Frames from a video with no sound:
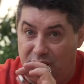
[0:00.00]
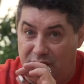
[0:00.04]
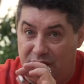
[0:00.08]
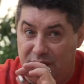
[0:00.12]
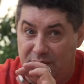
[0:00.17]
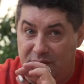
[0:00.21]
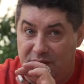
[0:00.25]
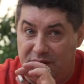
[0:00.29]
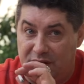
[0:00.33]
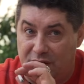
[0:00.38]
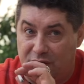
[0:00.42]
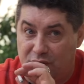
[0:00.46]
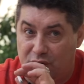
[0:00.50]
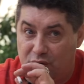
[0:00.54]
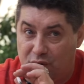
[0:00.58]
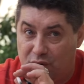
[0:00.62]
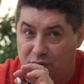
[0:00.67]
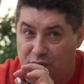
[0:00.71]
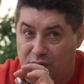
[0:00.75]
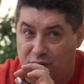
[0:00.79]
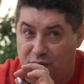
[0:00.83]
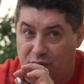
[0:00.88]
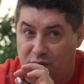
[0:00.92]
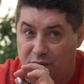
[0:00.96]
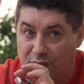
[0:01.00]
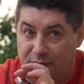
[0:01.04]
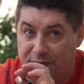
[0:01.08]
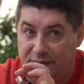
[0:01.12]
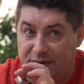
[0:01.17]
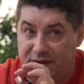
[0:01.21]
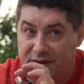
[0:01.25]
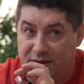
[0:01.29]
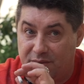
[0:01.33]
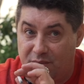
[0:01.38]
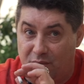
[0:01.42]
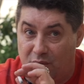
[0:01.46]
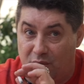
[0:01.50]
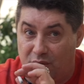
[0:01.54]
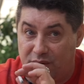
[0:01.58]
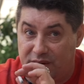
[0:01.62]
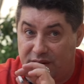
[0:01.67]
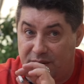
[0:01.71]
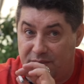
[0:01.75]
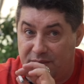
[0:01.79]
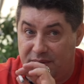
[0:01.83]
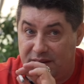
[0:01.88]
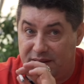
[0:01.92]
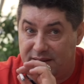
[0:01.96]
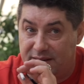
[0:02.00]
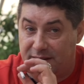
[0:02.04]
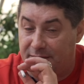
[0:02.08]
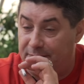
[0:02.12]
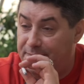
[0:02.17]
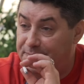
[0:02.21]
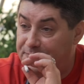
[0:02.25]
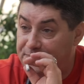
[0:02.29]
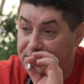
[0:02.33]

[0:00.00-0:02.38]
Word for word: Именно тот, кто смог добиться